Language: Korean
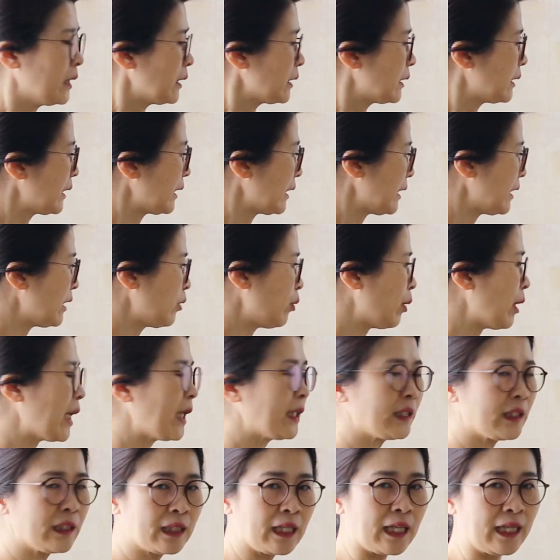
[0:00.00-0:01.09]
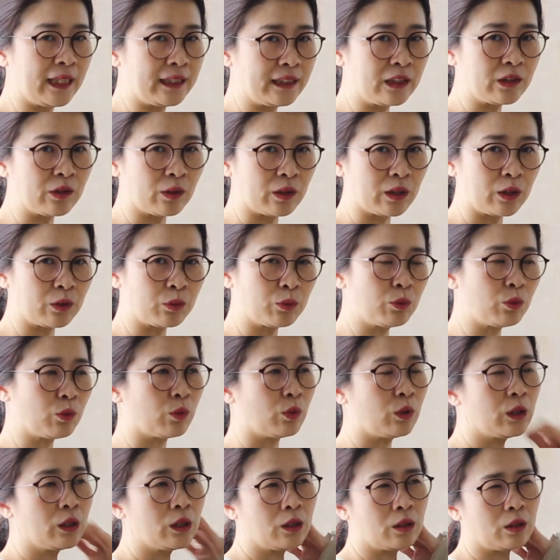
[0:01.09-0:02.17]
그냥 이 화기가 아니더라도
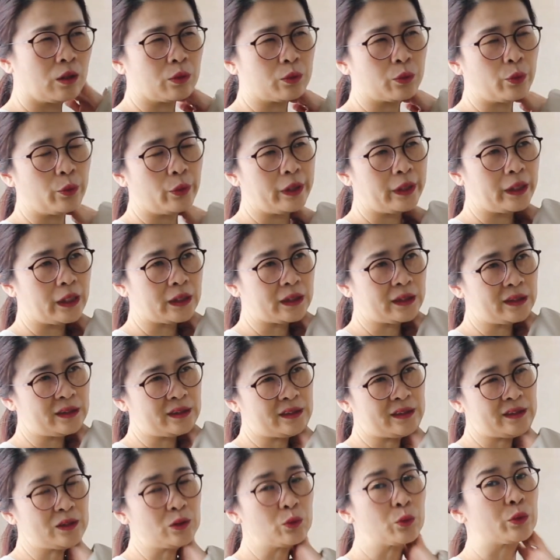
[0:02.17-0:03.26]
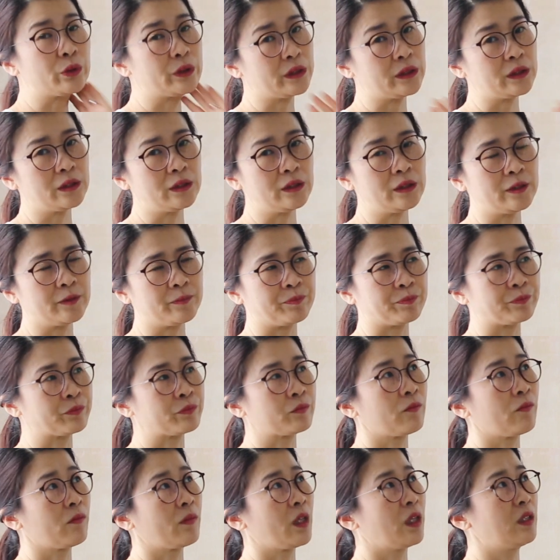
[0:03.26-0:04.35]
어, 교회가 큰 곳은
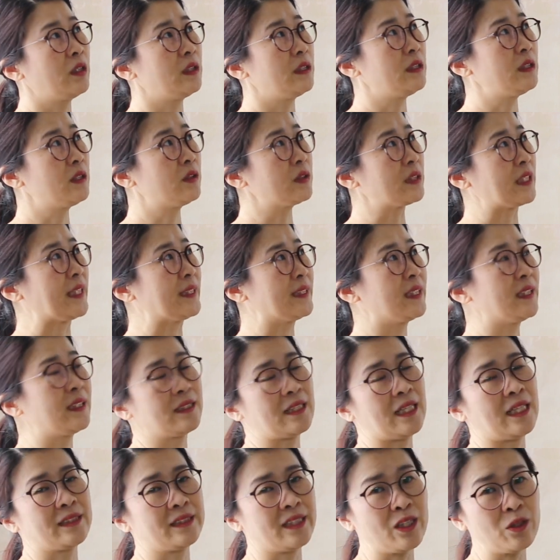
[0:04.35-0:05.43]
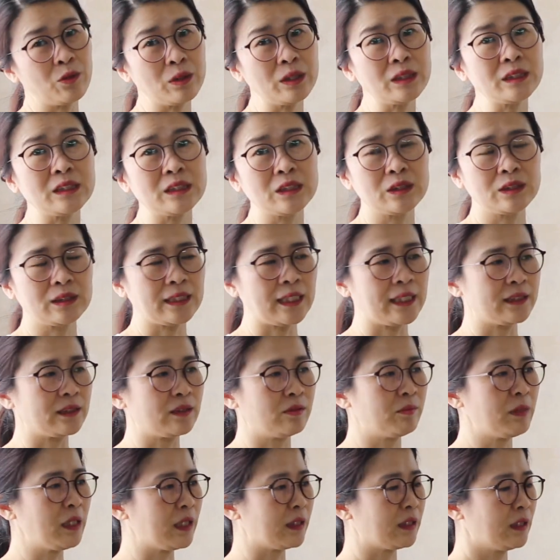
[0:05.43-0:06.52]
그러니까 이거 자체를 다 사용하시기는
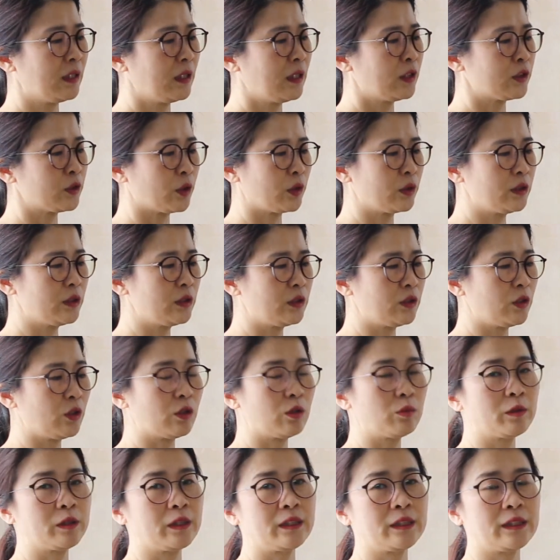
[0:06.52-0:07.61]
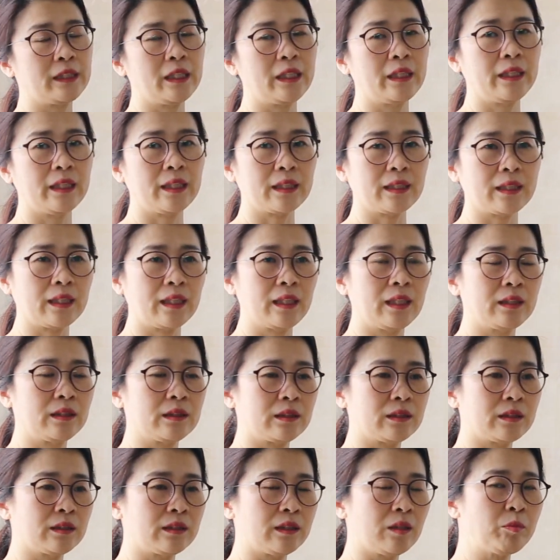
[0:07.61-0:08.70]
하지만 저는 여러분한테 약간
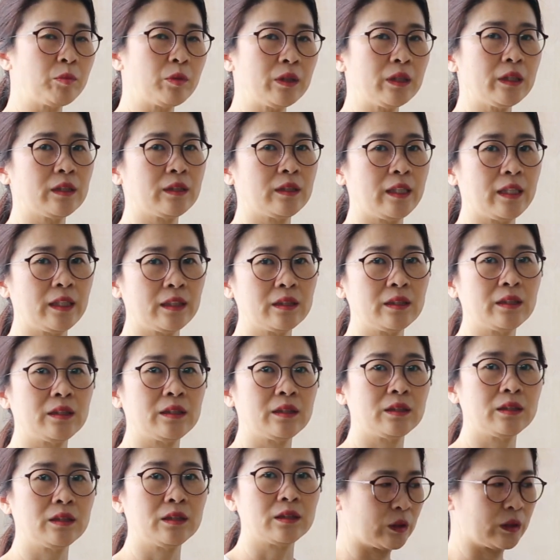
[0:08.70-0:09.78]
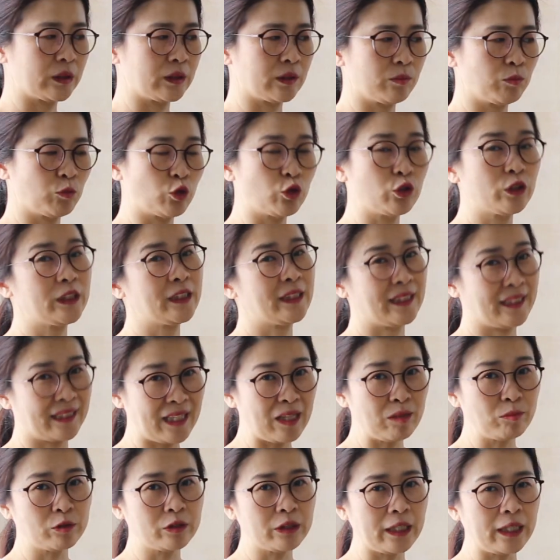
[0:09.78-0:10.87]
그 샘플링을 해드리는 지금 중이기
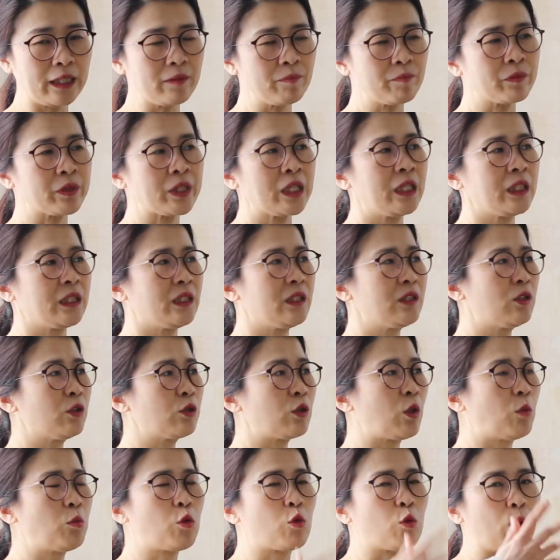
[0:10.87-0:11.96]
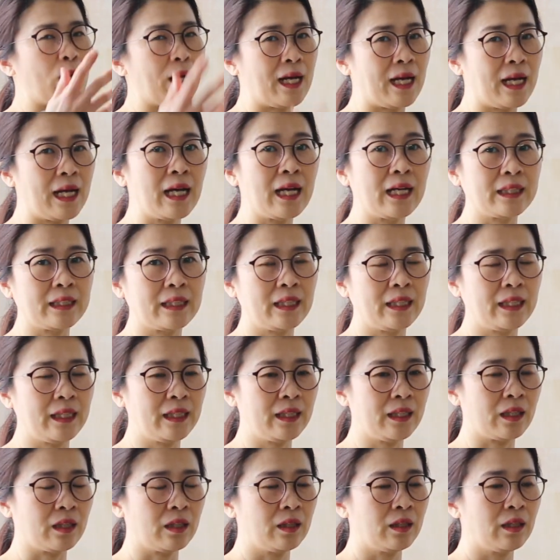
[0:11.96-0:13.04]
때문에 이걸 너무
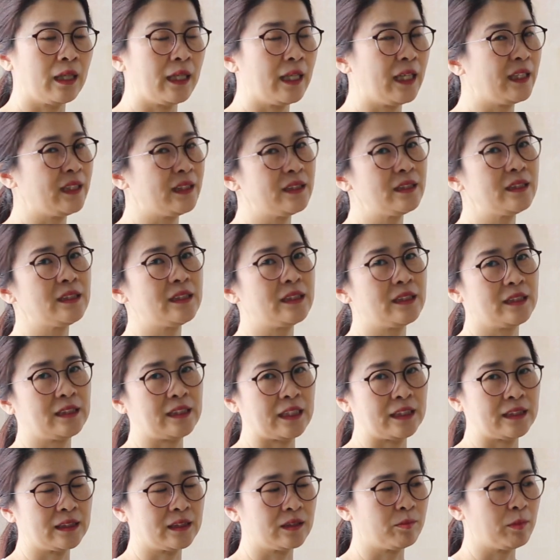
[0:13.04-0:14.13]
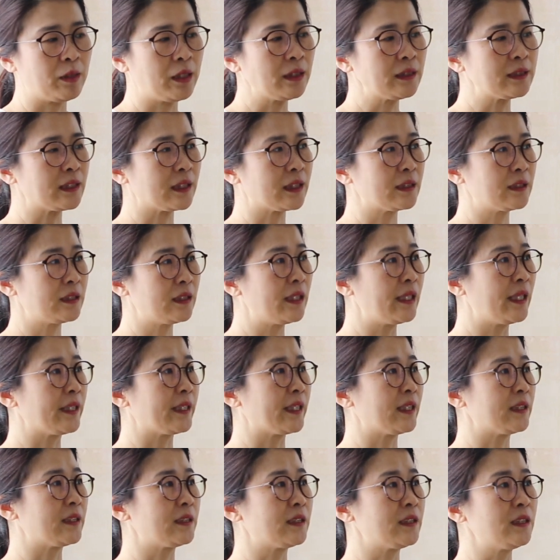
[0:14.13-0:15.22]
과하게 해드리지는 않지만 제가 늘
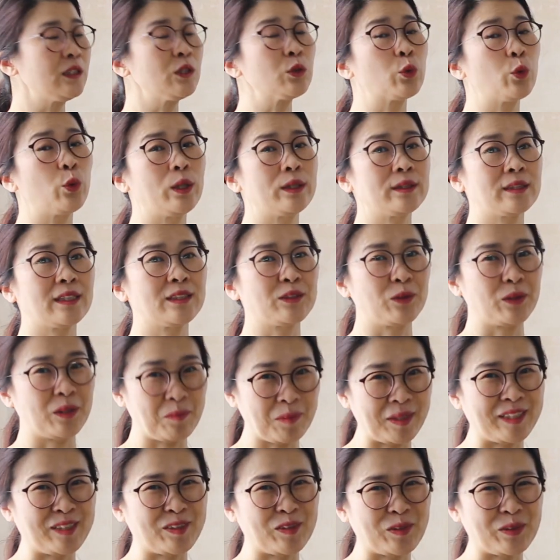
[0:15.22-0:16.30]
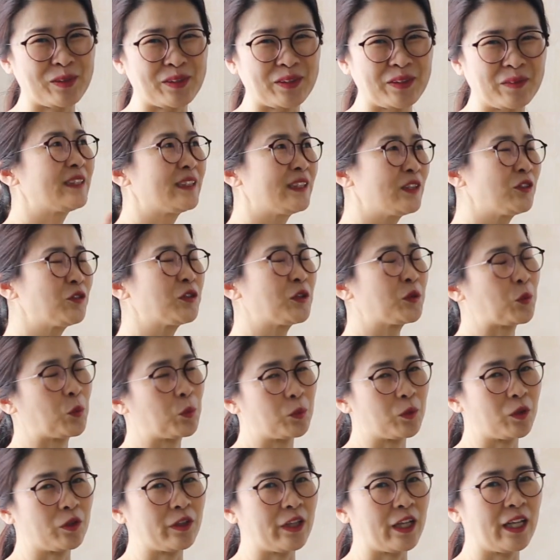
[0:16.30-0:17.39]
얘기하듯이 교회 사정에 맞춰서 친구가
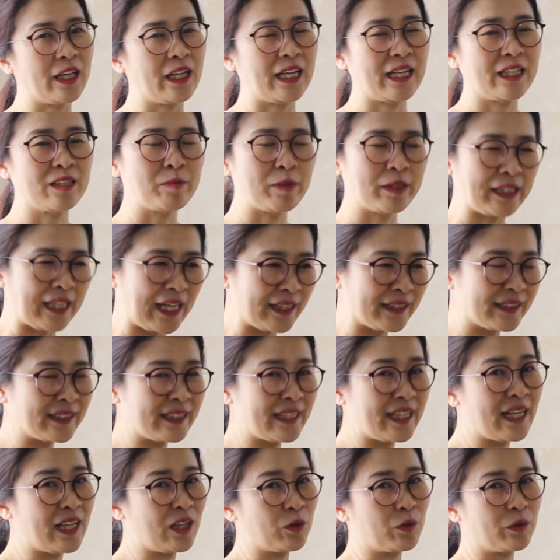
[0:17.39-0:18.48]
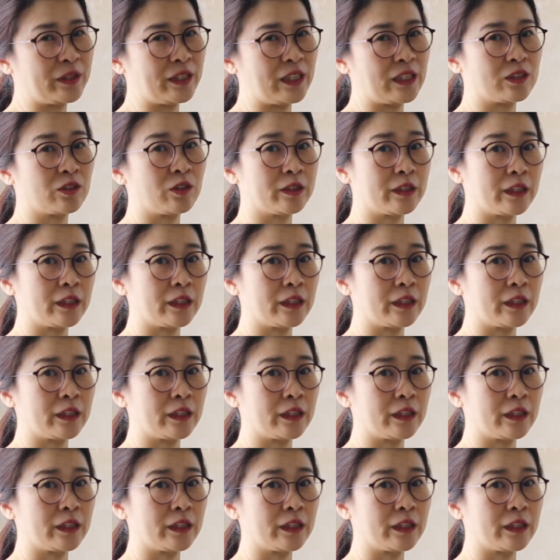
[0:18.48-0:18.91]
높거나 아니면 낮게 하거나 그럴